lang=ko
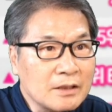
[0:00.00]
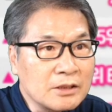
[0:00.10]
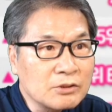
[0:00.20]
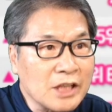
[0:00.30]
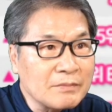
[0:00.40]

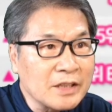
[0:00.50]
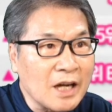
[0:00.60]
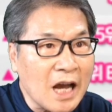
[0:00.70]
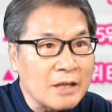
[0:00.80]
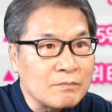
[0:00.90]
그리고 3위가
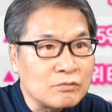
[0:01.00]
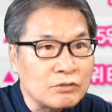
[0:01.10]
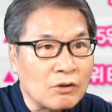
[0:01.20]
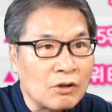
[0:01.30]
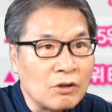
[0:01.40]

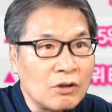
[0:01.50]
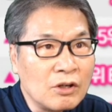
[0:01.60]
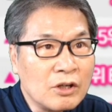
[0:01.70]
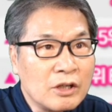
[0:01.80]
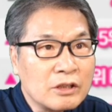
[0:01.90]
아이브고요.
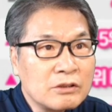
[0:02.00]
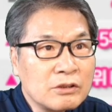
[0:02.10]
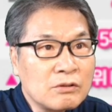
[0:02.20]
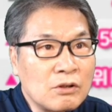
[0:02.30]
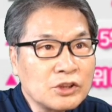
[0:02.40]

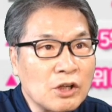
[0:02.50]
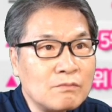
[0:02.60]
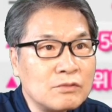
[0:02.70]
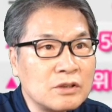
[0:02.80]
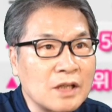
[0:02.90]
그리고
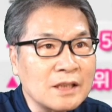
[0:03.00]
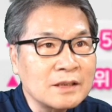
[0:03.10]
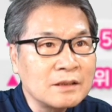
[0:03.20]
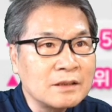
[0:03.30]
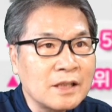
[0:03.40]

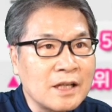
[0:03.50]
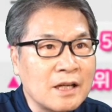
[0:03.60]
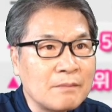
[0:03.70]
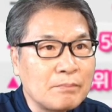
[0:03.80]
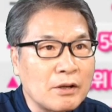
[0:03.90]

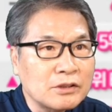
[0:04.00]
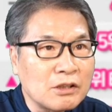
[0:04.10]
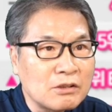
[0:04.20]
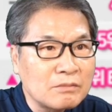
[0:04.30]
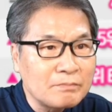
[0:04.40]
전문가들의
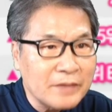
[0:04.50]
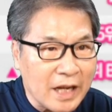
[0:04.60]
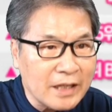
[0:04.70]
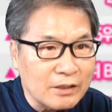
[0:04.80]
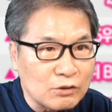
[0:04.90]
평점
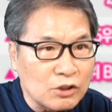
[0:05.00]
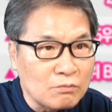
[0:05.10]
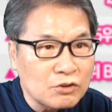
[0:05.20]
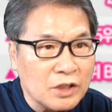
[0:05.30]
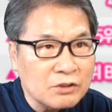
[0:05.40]
랭킹
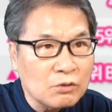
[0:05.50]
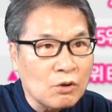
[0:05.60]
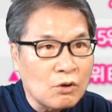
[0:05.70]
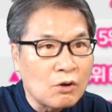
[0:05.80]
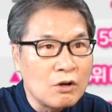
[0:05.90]

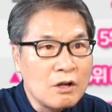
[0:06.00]
점수에서도